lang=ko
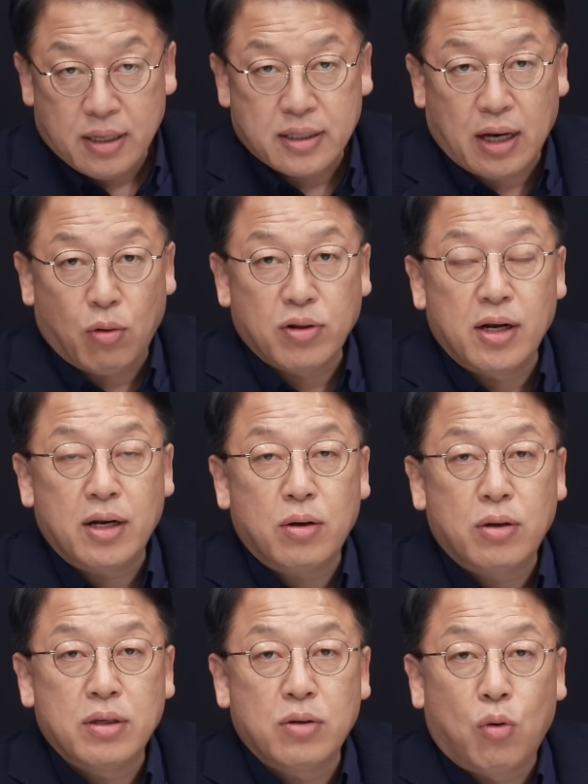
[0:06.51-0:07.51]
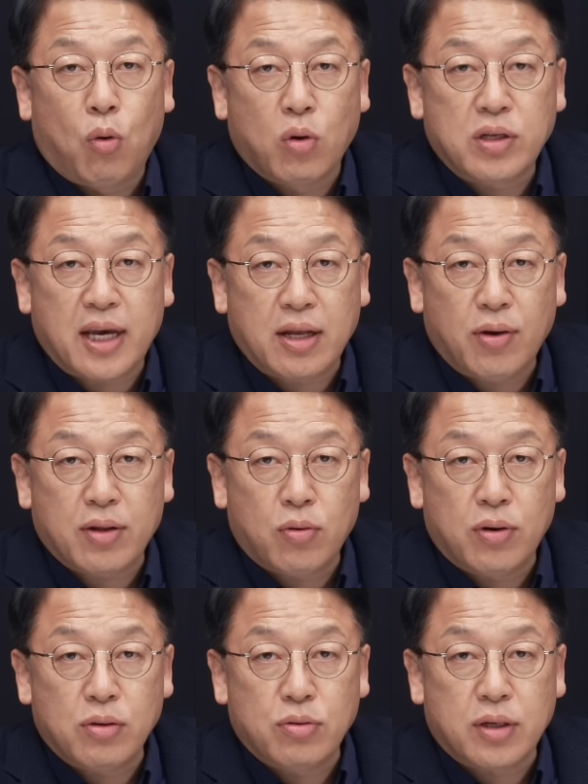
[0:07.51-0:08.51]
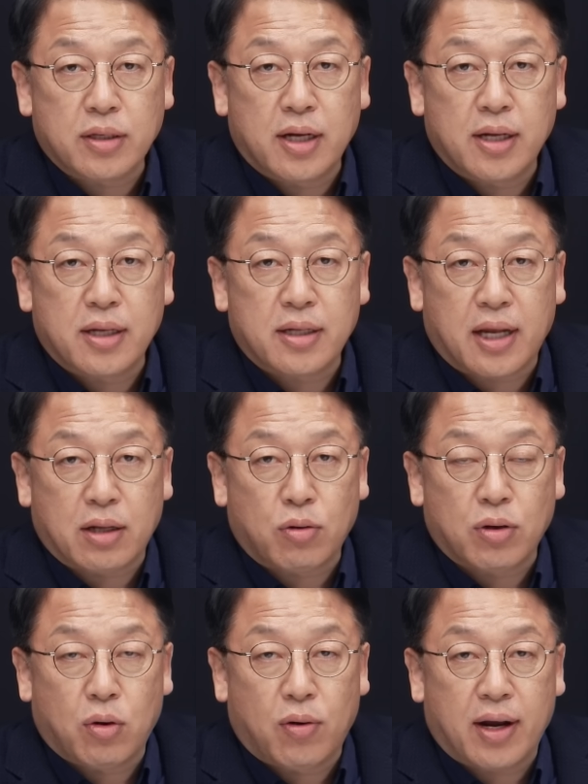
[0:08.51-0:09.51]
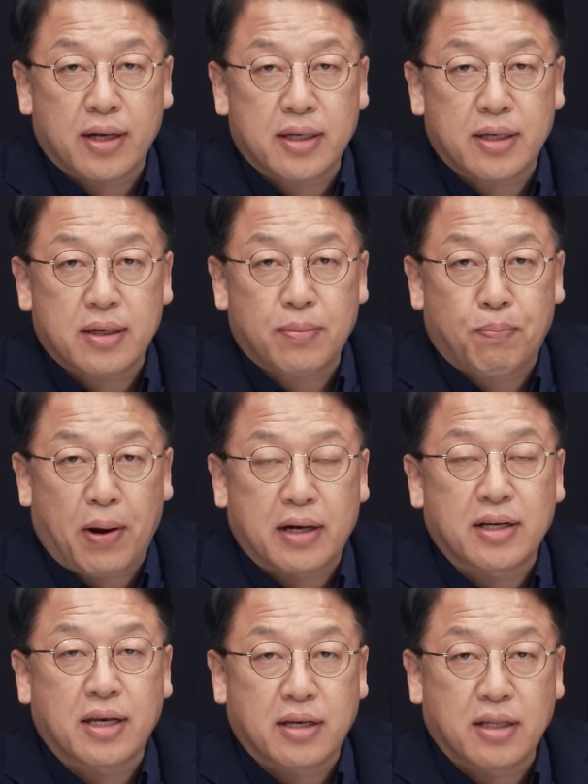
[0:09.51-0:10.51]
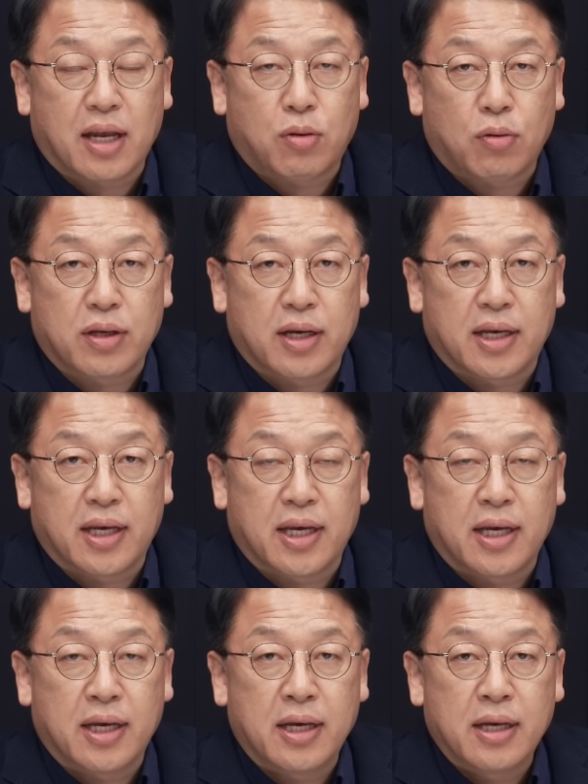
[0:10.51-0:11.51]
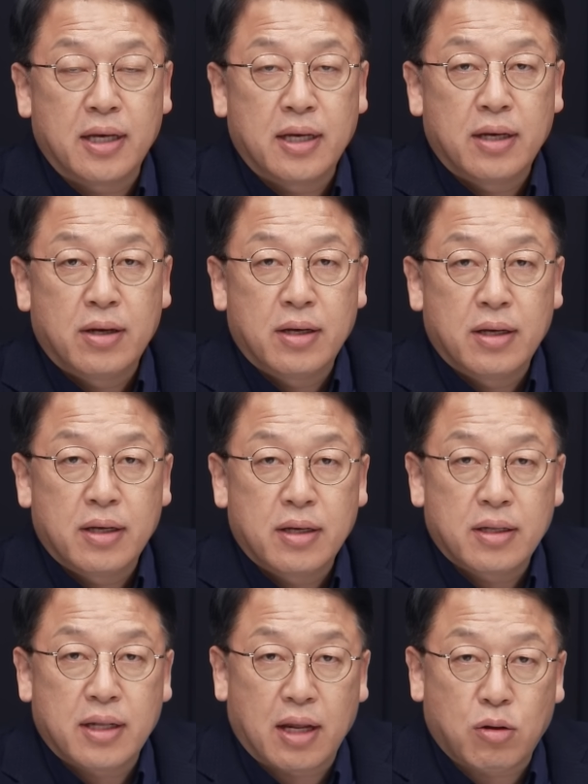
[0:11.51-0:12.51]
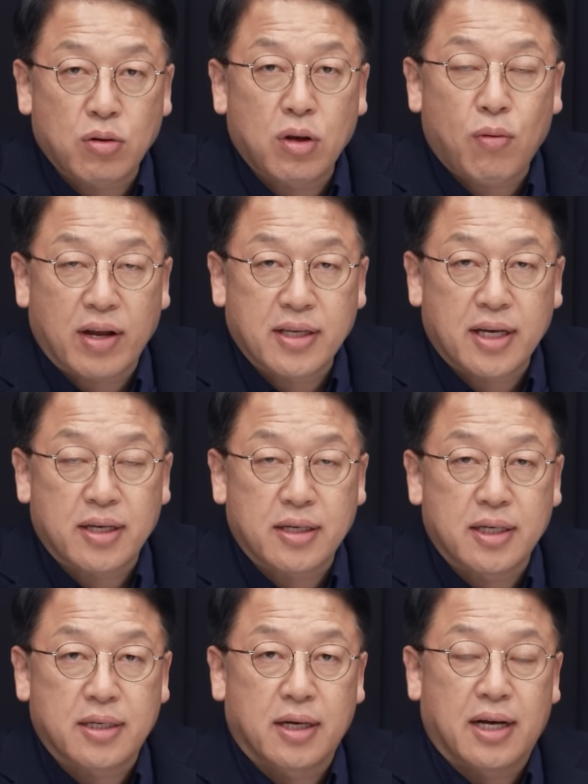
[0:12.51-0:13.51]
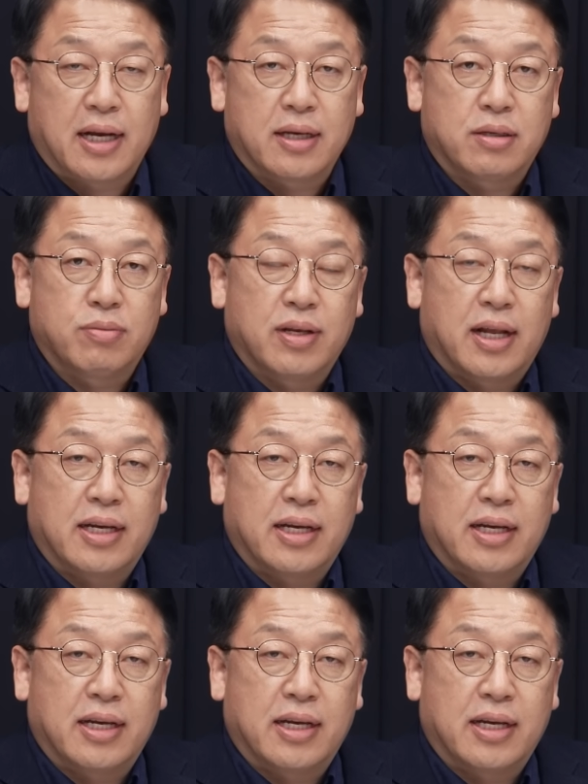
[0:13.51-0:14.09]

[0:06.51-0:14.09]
자, 오늘 오찬 회동을 윤석열 대통령과 박근혜 전 대통령이 대통령 관제에서 직접 가졌습니다.